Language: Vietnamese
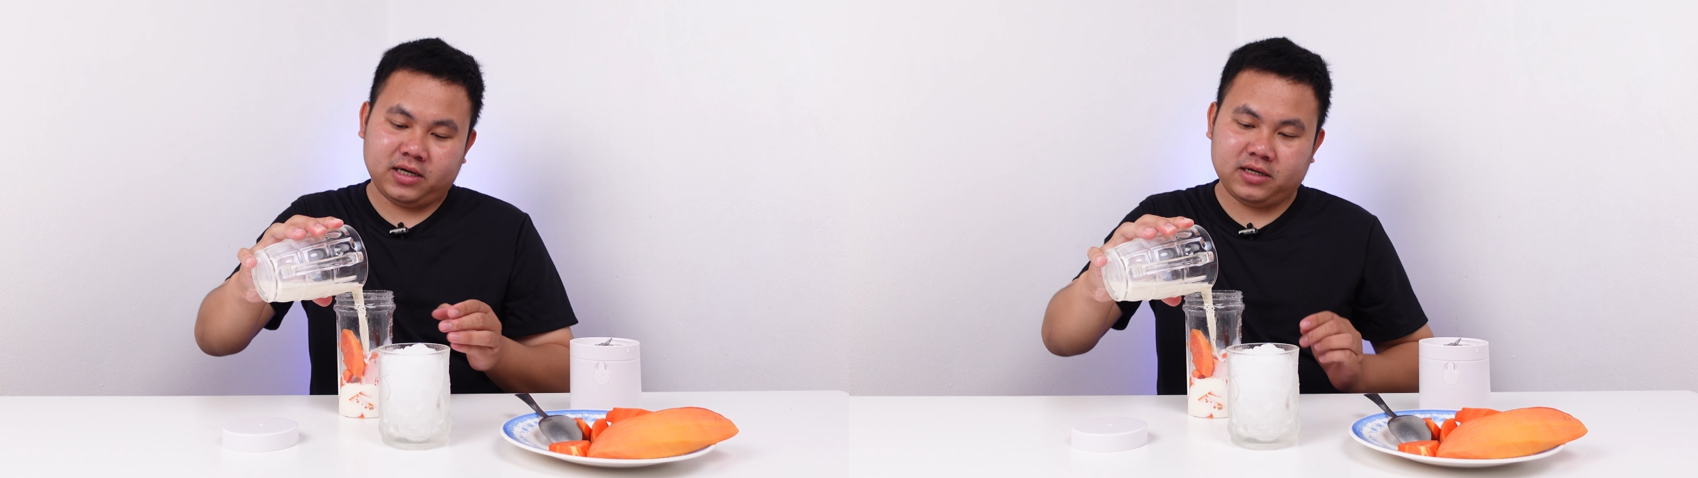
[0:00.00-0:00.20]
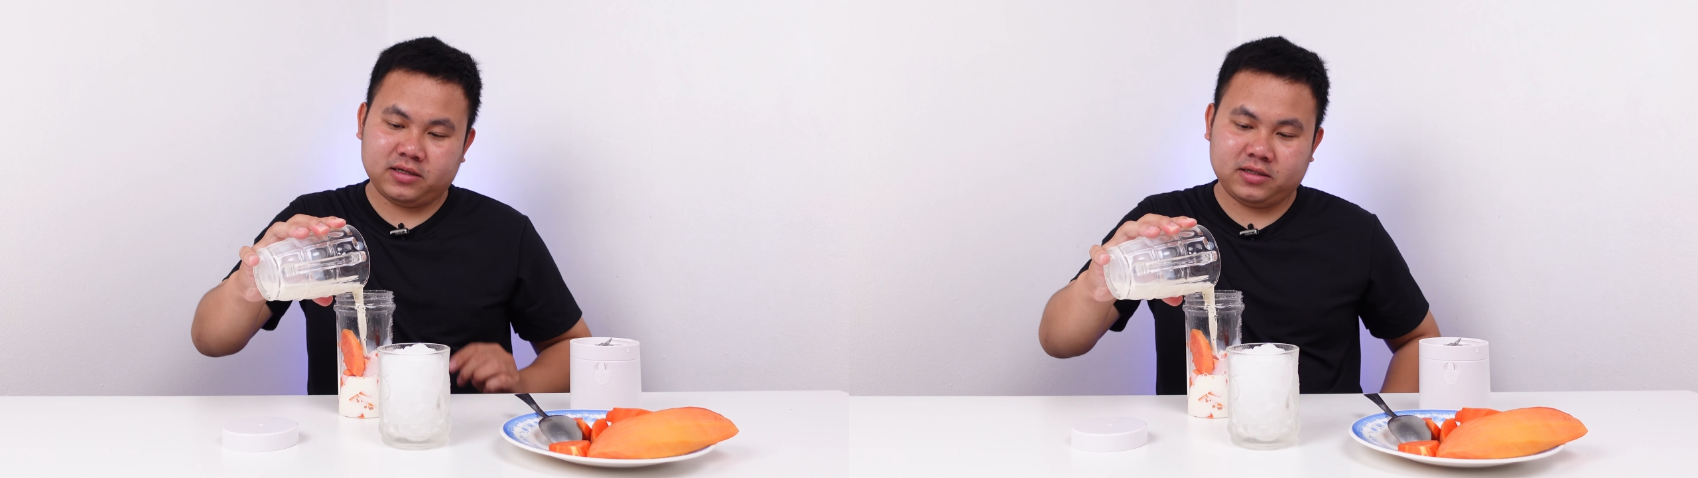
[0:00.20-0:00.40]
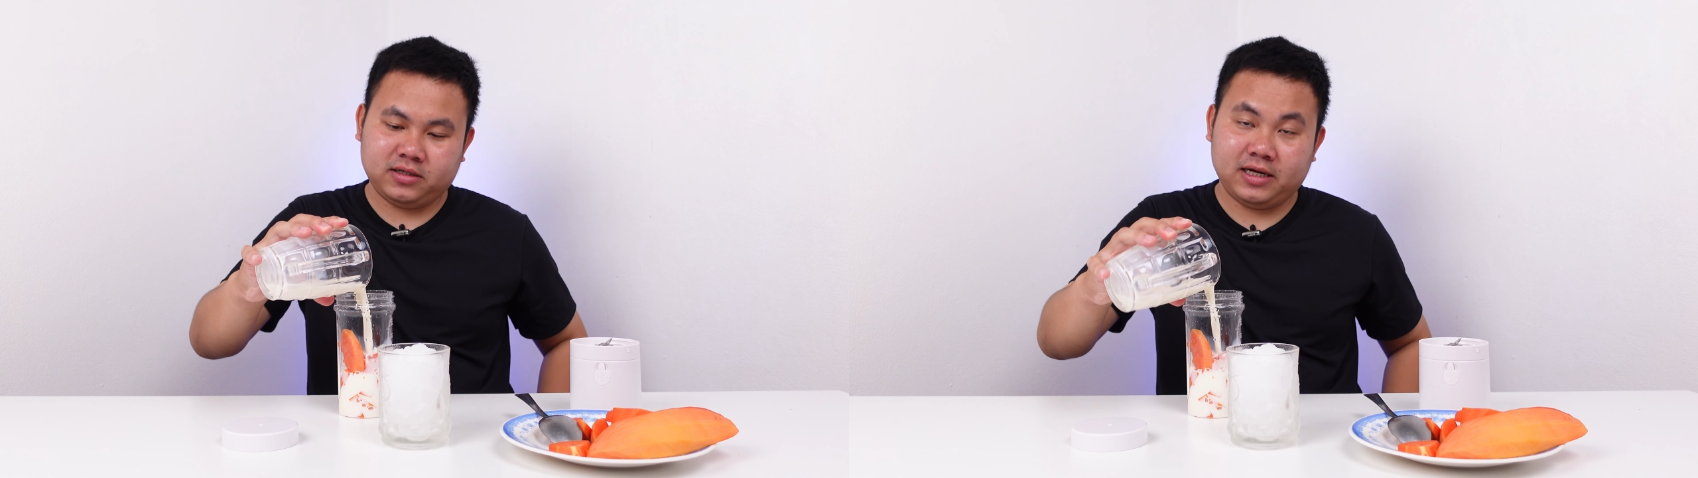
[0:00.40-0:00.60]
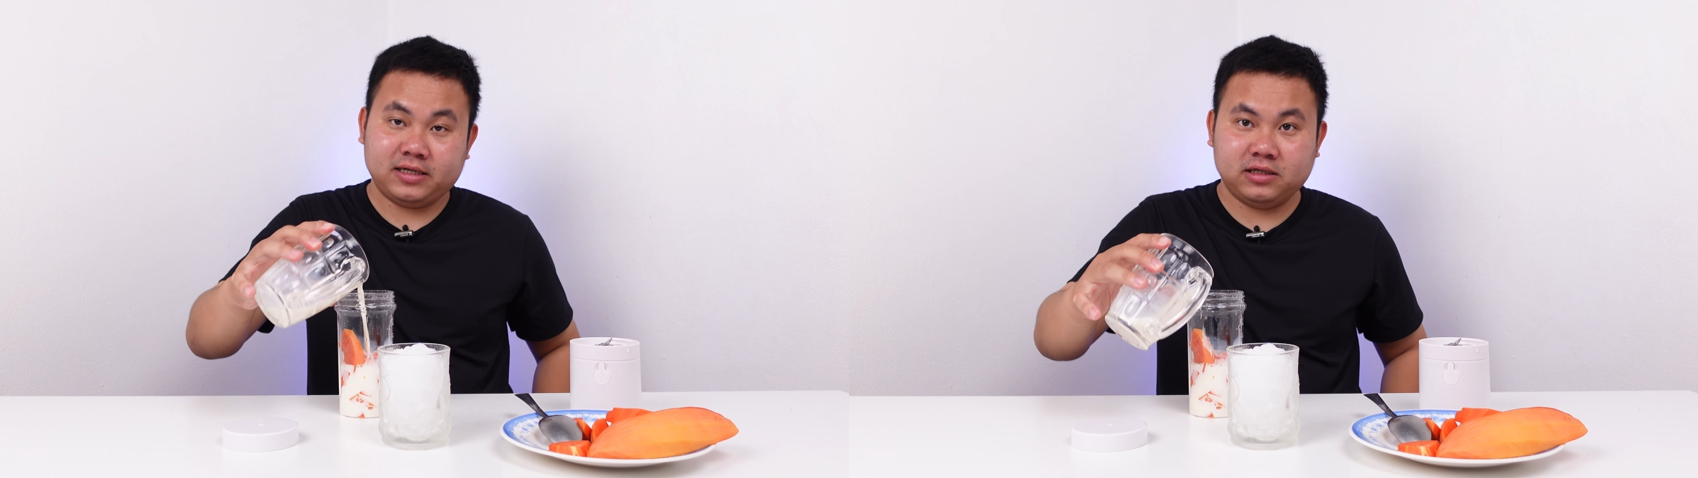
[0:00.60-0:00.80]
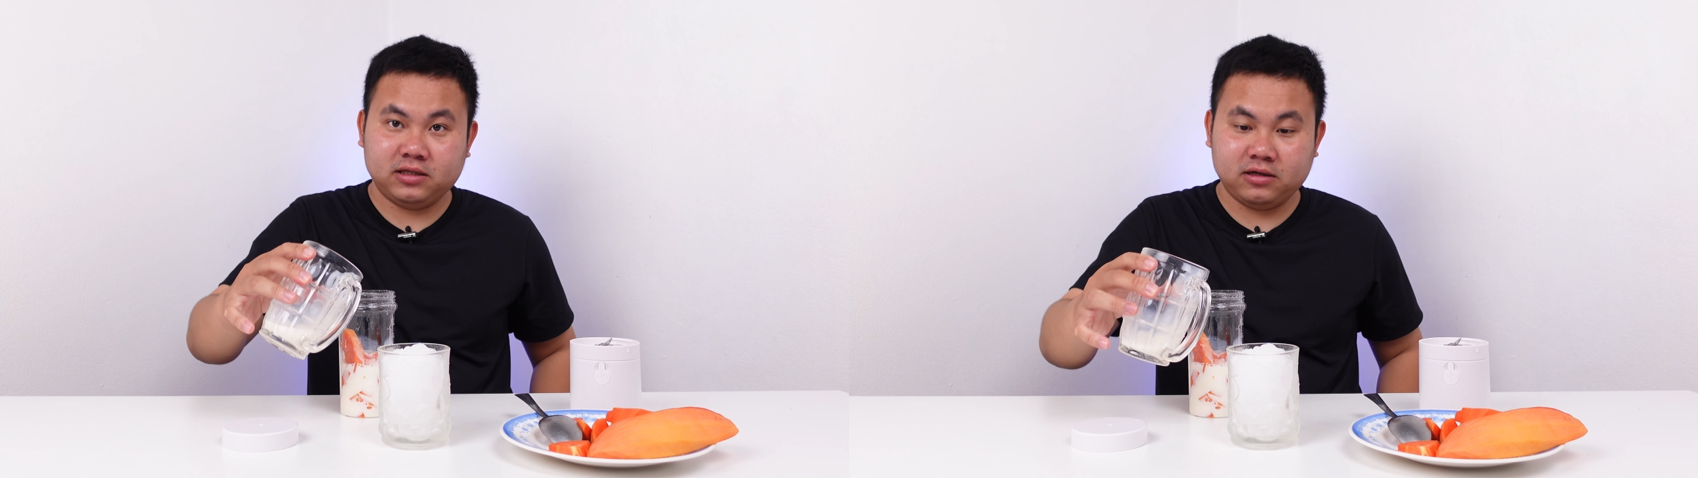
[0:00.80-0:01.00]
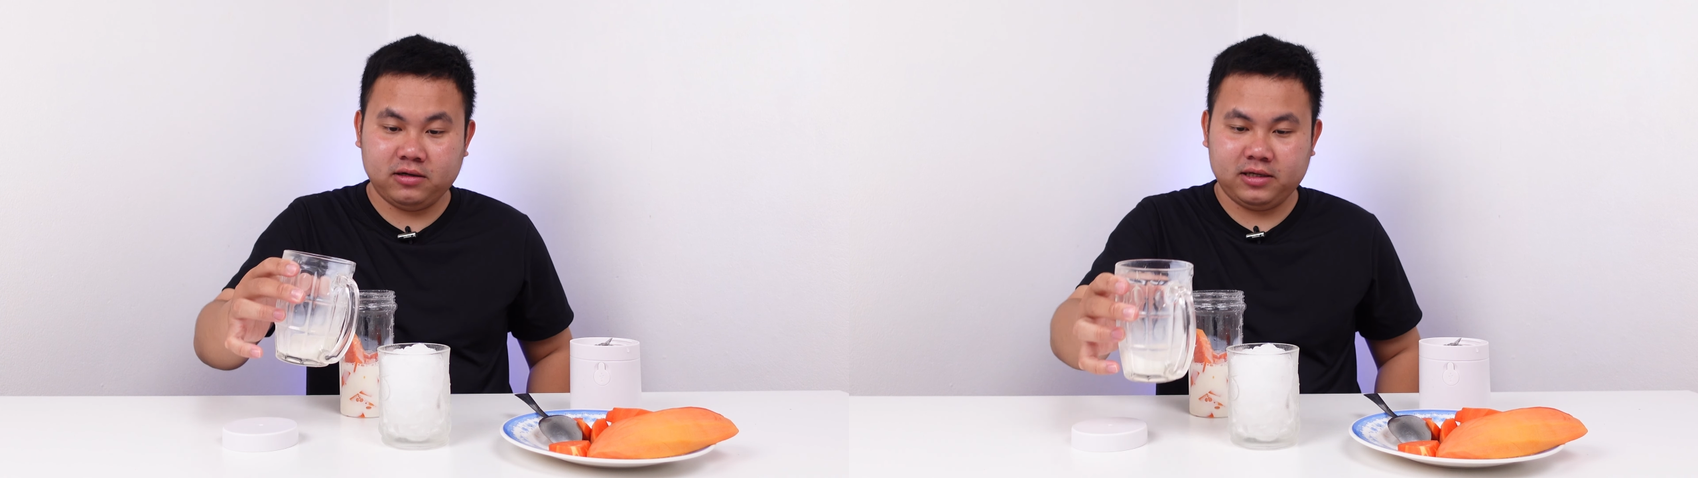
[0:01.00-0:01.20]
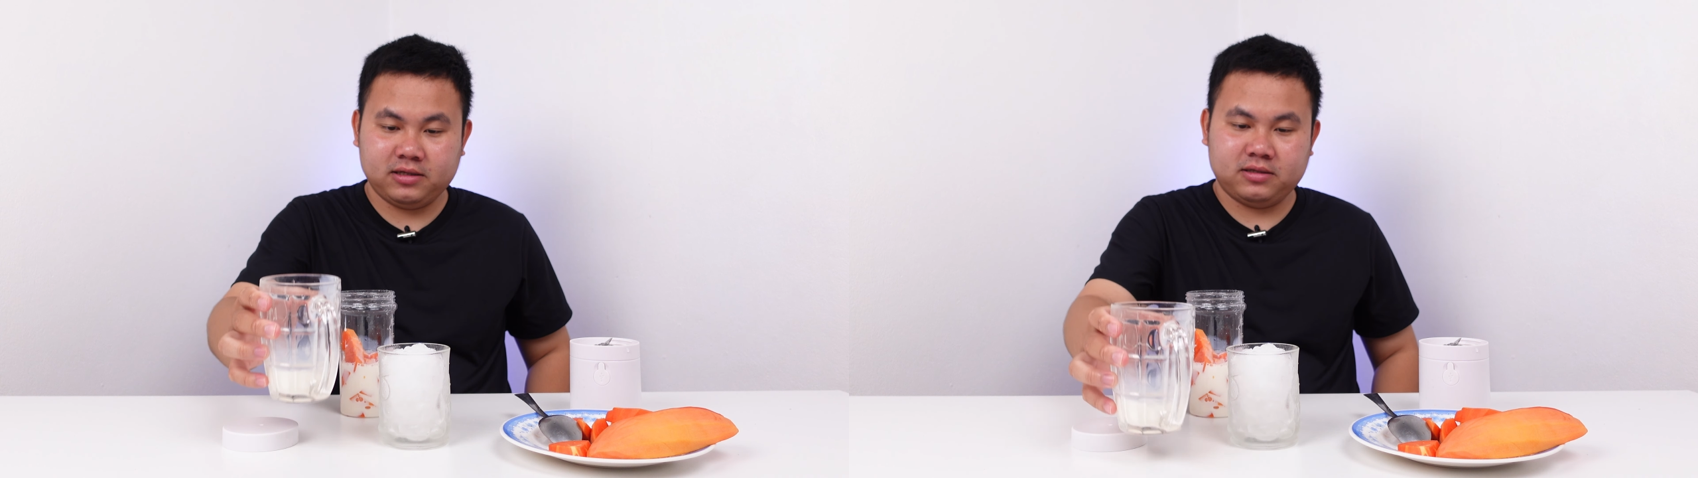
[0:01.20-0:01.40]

ha, này là sữa tươi.